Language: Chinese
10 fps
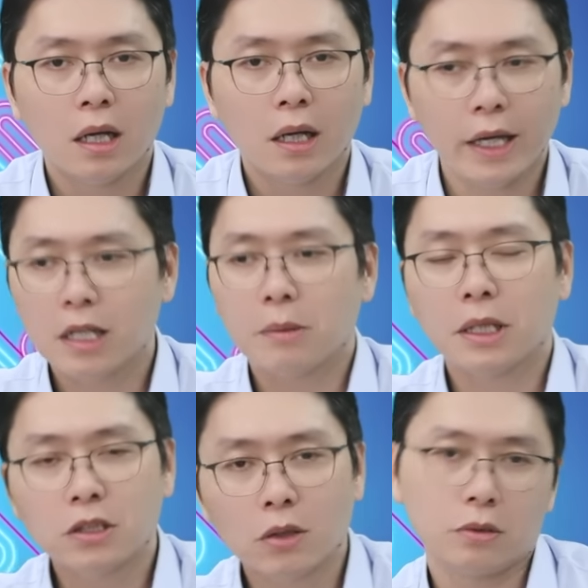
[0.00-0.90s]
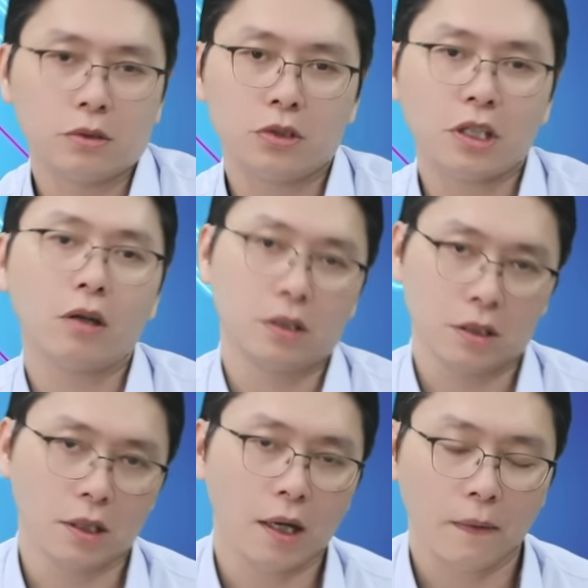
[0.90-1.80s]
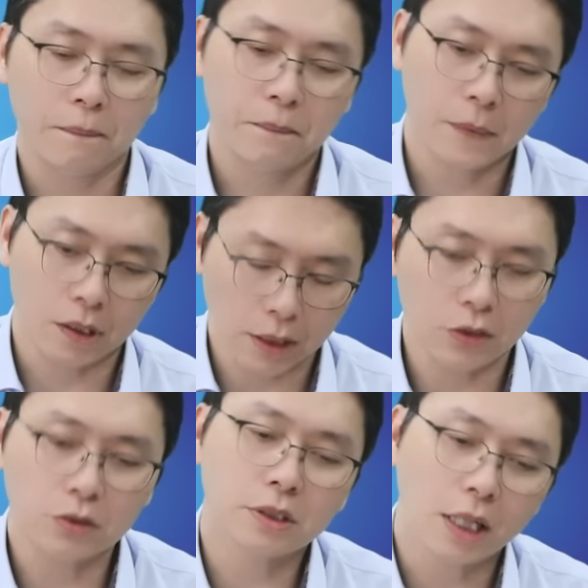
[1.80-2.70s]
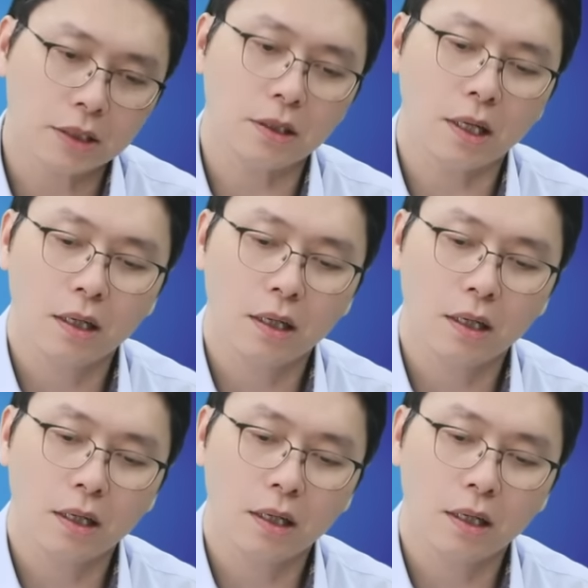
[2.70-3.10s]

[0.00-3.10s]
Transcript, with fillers: 一个礼拜之后你就笑呵呵了。对，常常都是这样。就赚钱